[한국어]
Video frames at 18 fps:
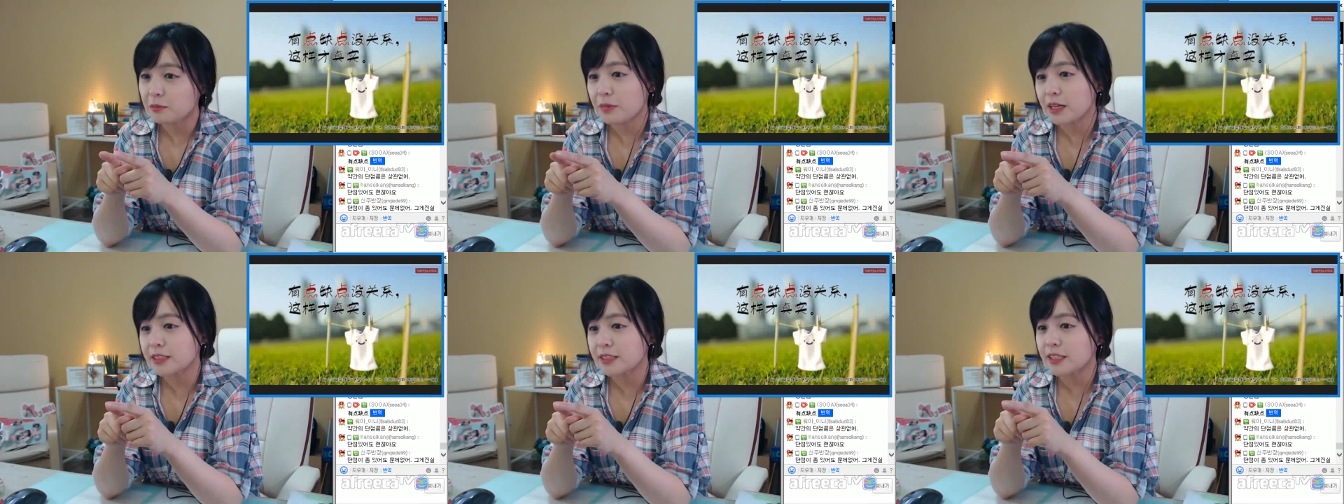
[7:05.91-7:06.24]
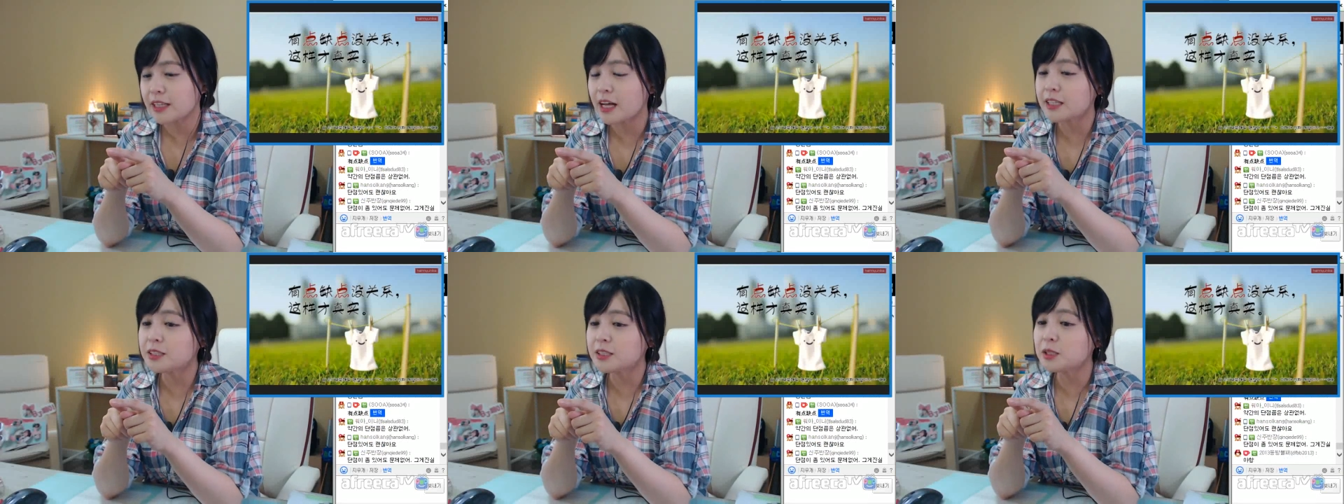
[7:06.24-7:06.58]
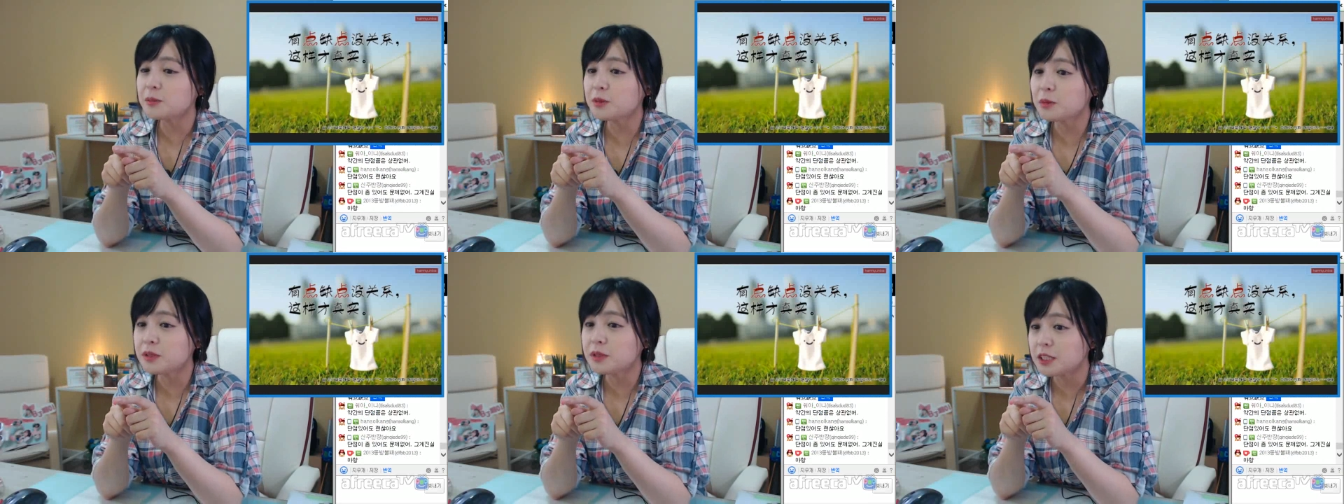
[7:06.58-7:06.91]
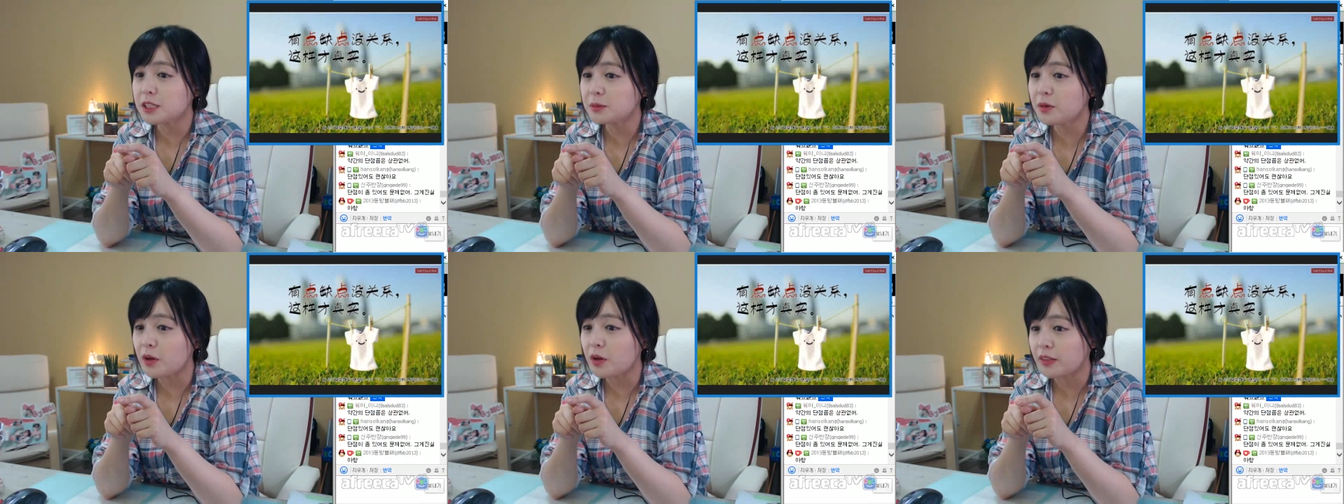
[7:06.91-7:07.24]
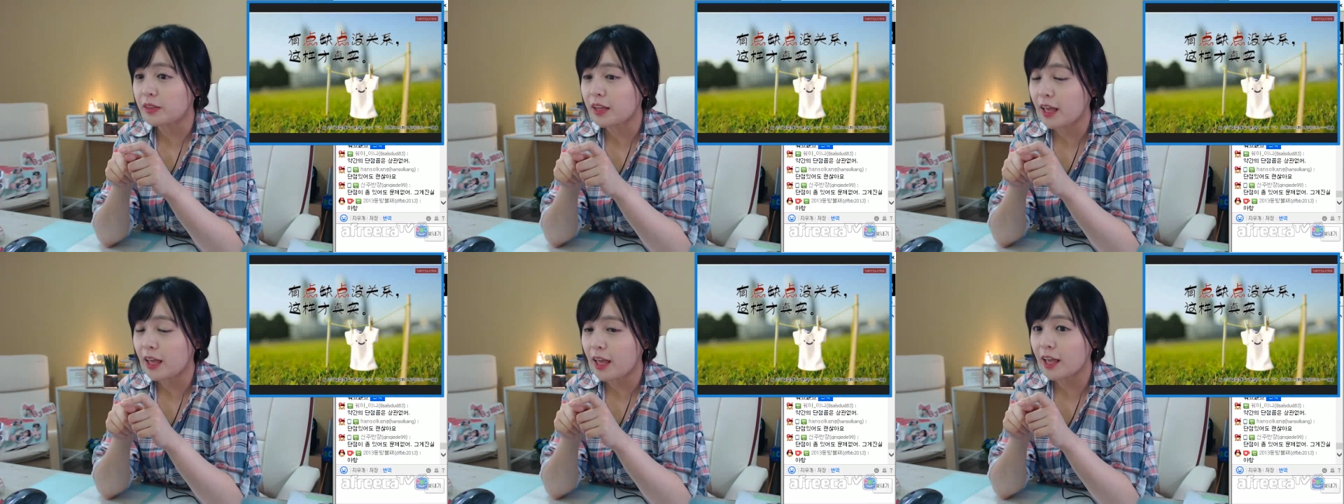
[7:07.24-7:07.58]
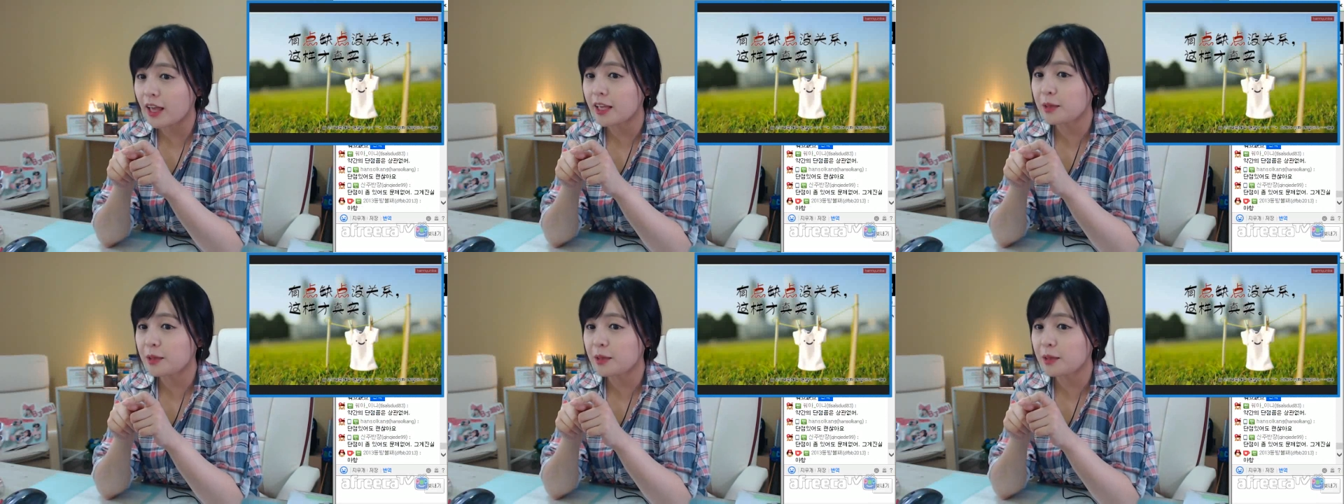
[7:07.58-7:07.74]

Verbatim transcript: 맞아요. 단점이 좀 있으면 어때?